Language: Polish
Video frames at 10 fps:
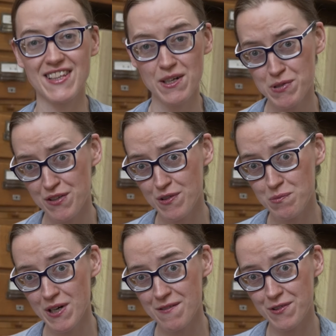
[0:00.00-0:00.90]
Tak przed
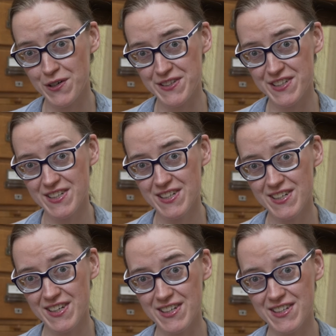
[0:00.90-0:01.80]
wybuchem wojny,
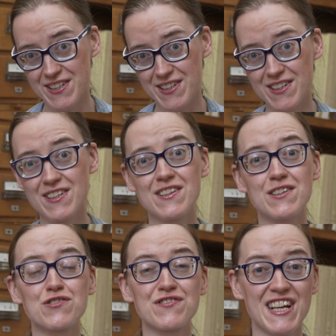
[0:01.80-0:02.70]
jak i
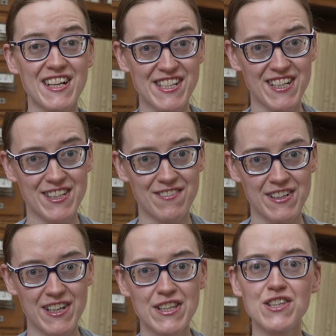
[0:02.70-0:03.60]
już w trakcie jej
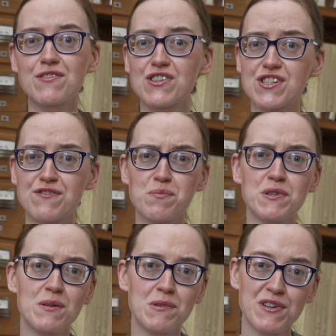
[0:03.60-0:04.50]
trwania, towarzystwo
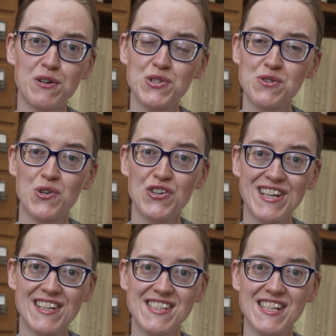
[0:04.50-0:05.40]
podejmowało się
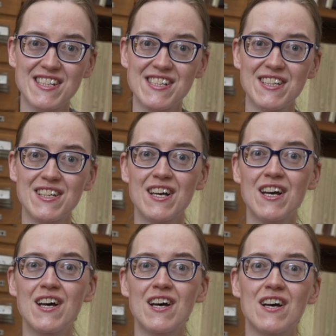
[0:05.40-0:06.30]
organizacji
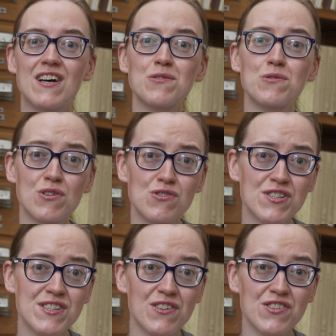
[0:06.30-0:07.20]
e,
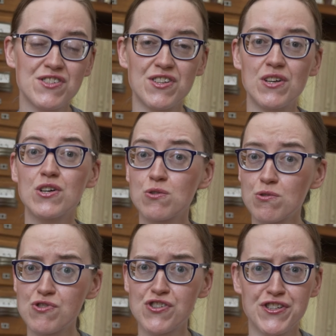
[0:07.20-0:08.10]
uroczystości
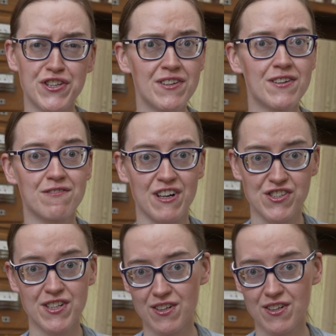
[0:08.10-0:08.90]
ku czci ważnych